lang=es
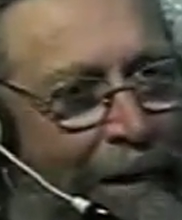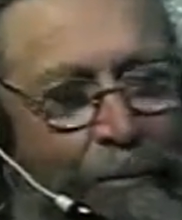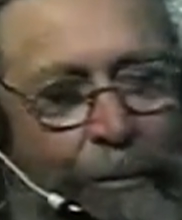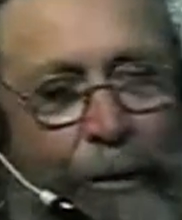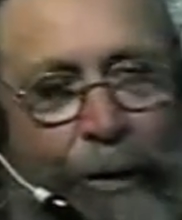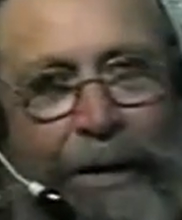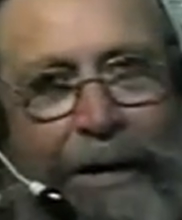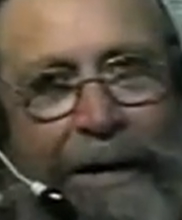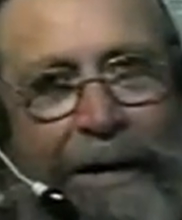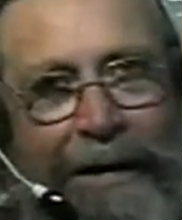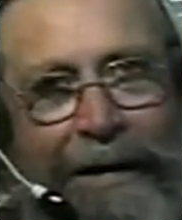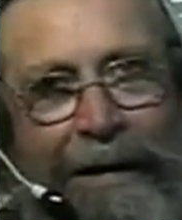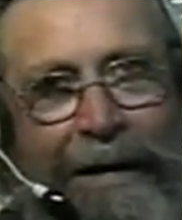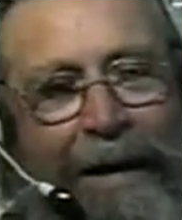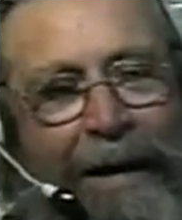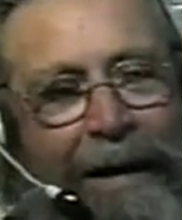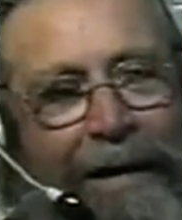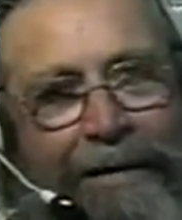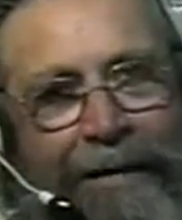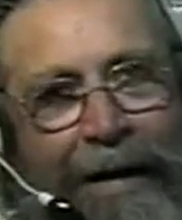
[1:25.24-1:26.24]

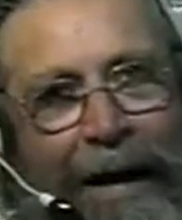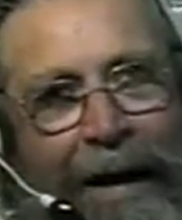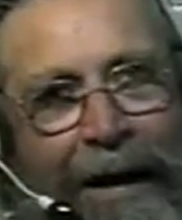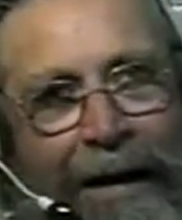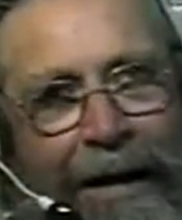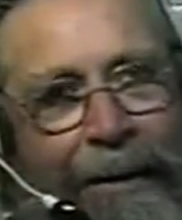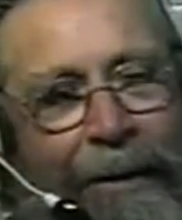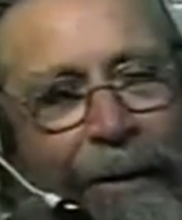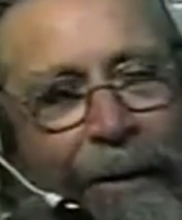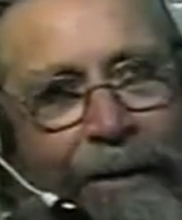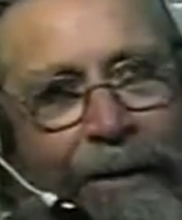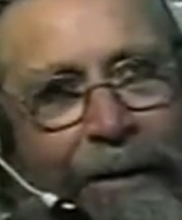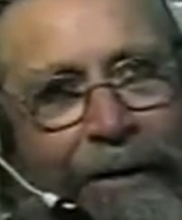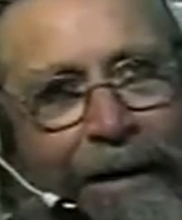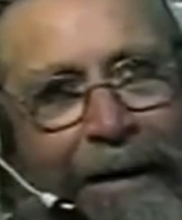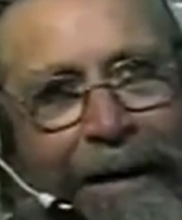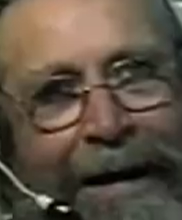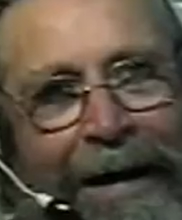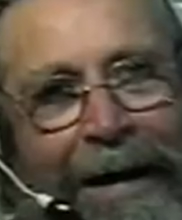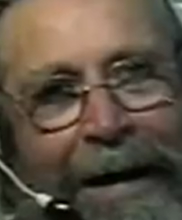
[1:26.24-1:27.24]
política y sacarle voto
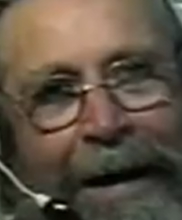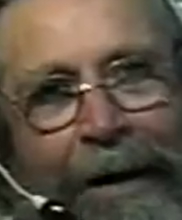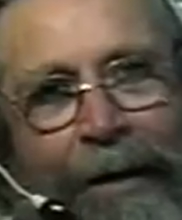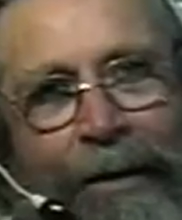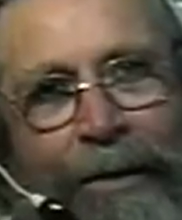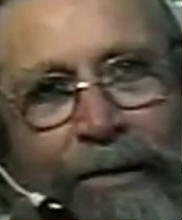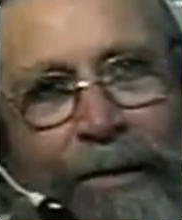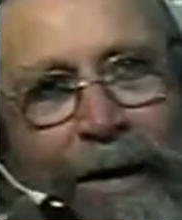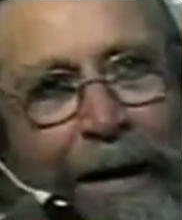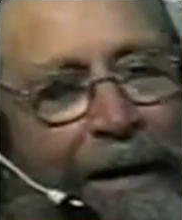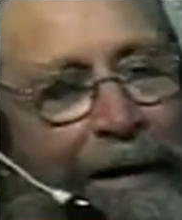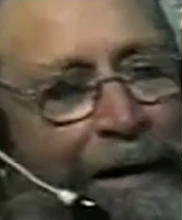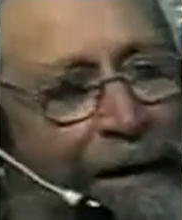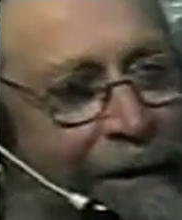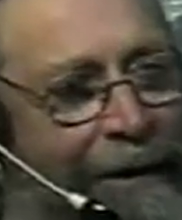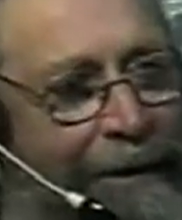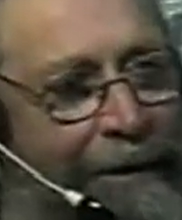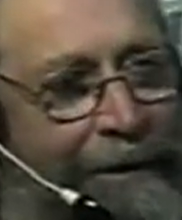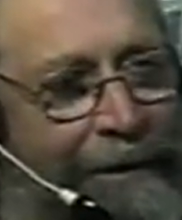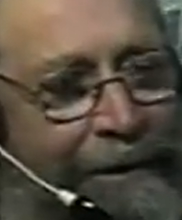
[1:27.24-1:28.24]
dijera las cosas que
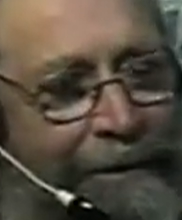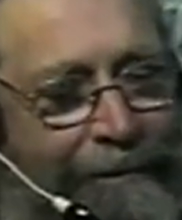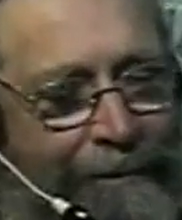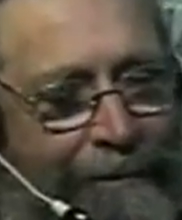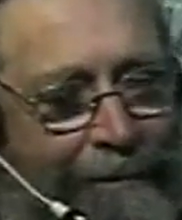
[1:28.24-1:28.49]
dijo, ¿no?